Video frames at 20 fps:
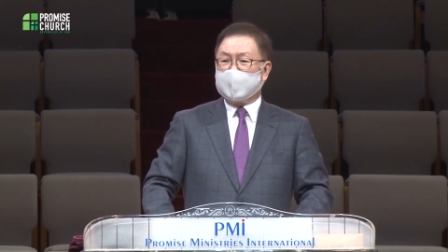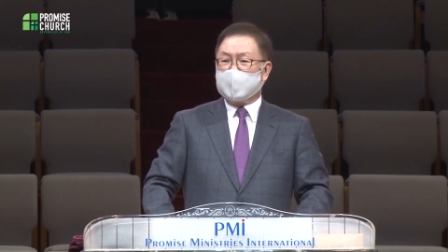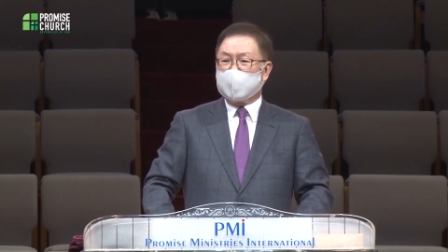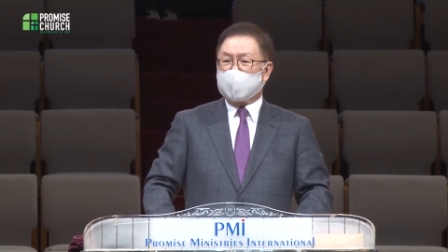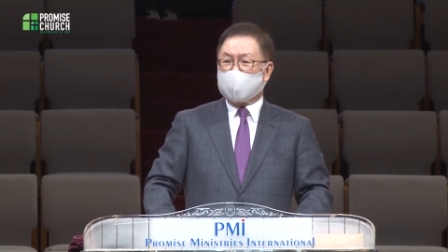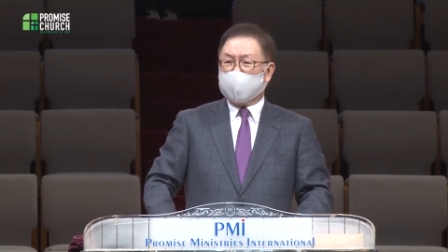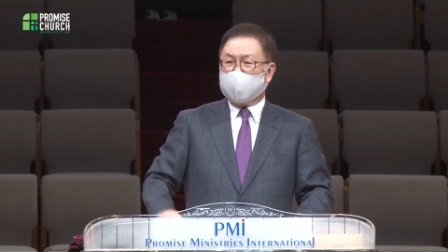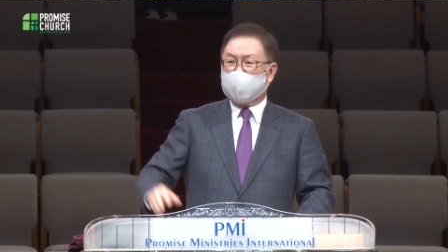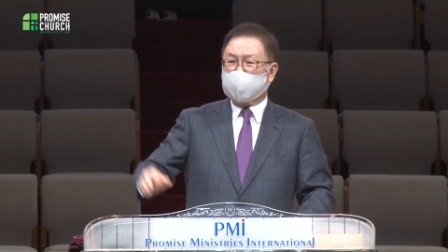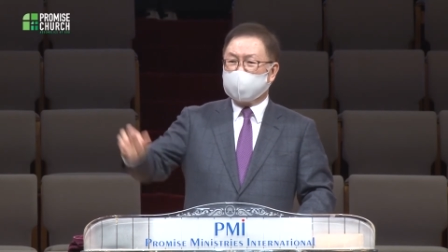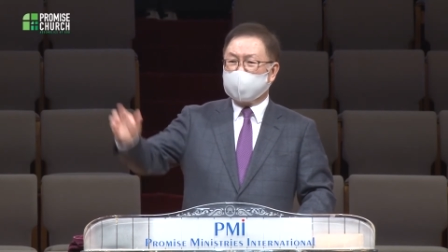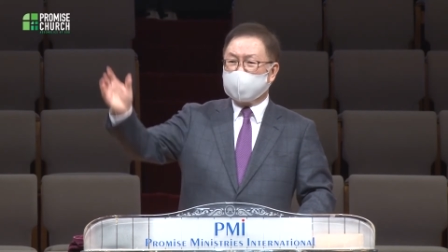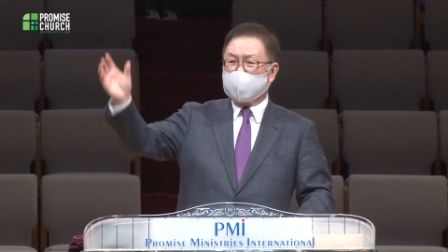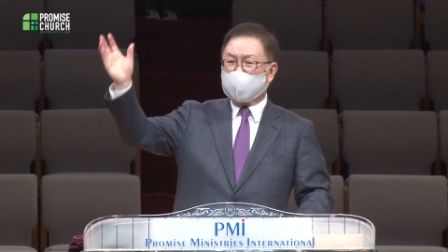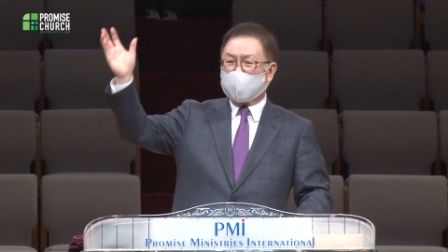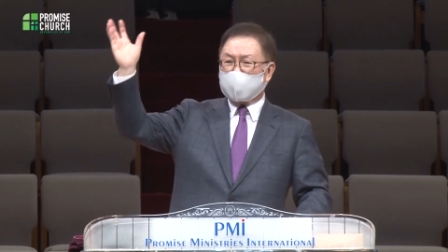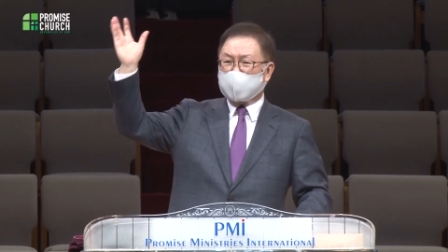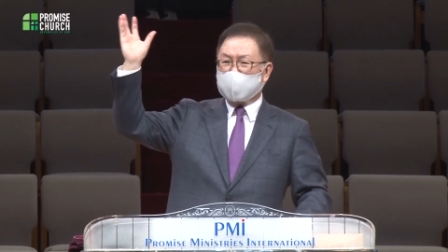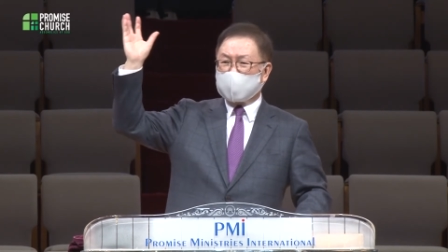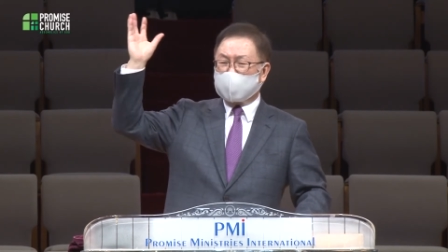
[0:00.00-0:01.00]

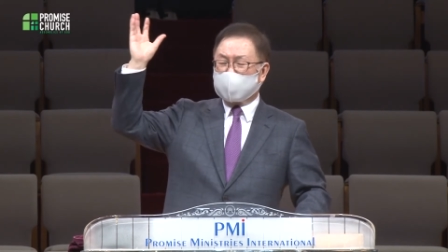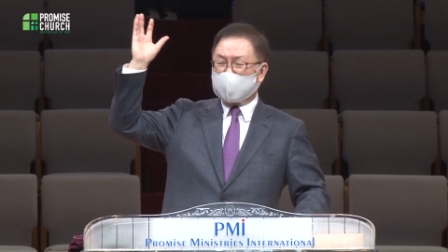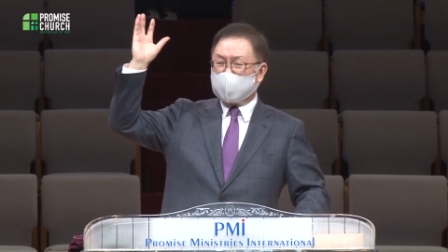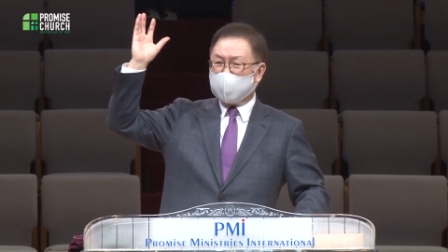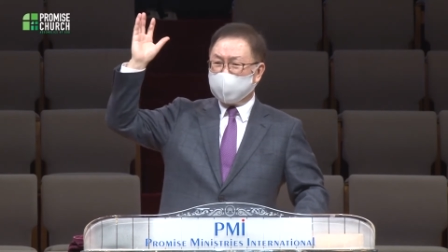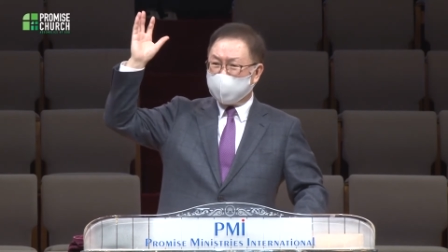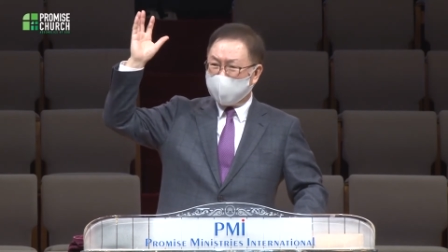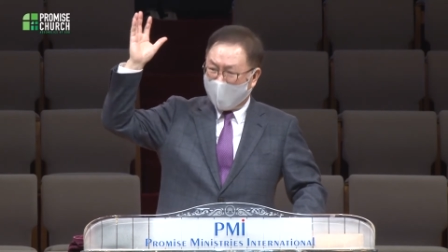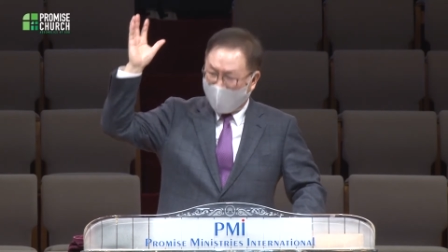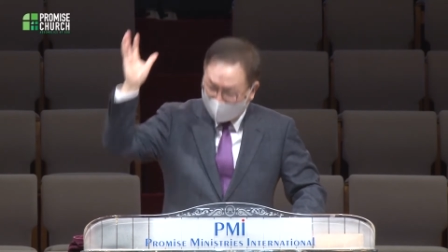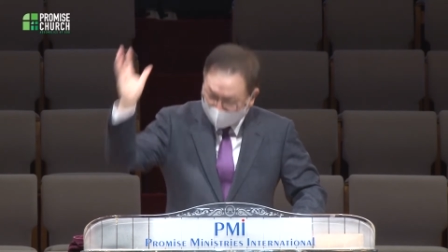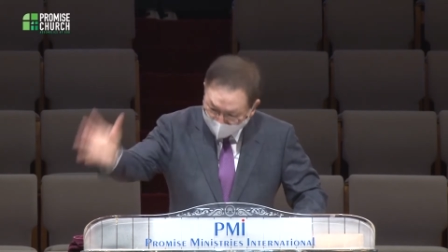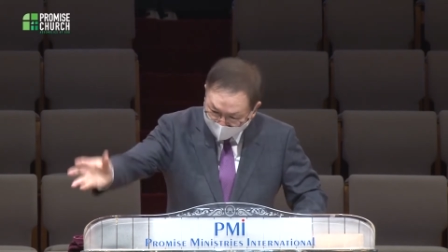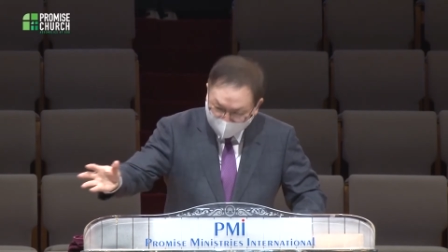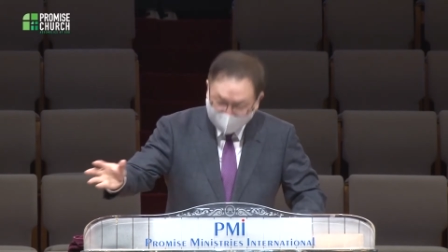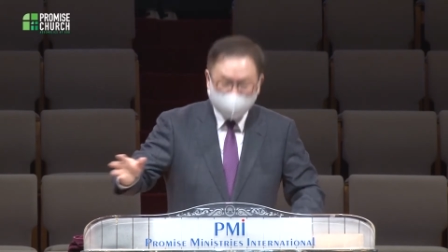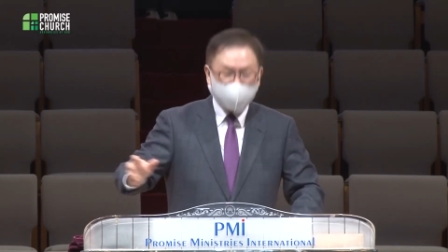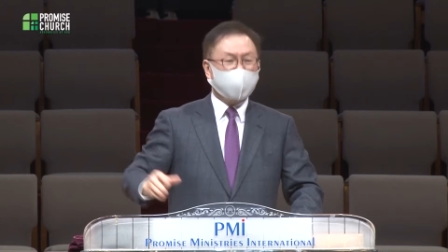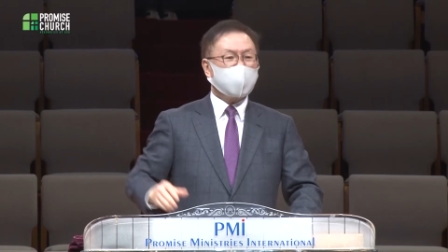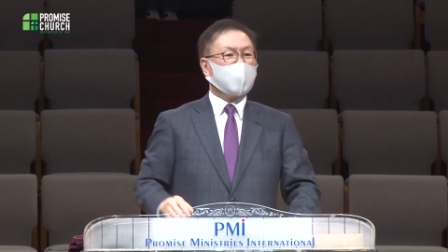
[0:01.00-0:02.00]
쟤네들은 어쨌든
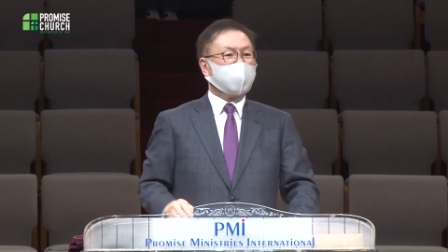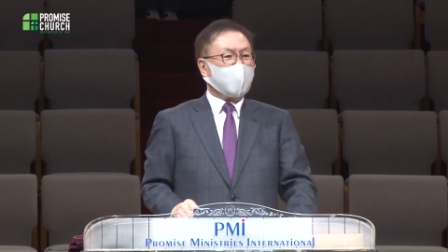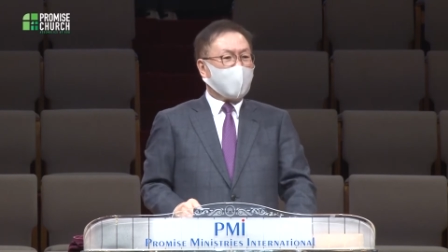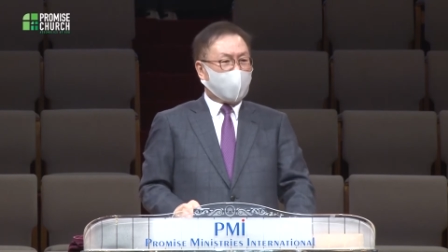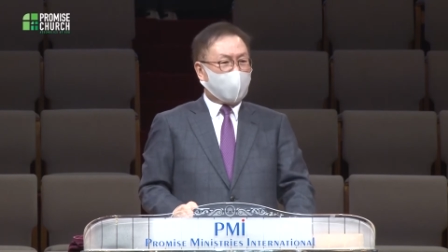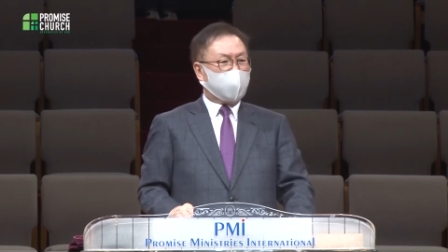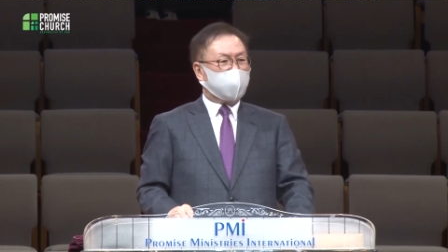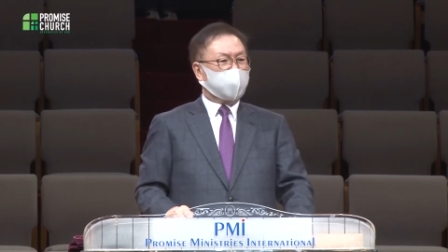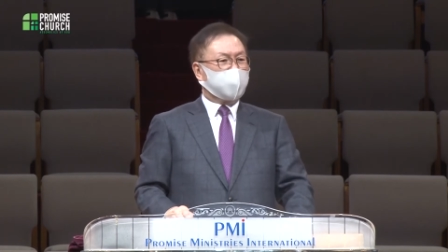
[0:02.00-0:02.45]
망해야 싸다.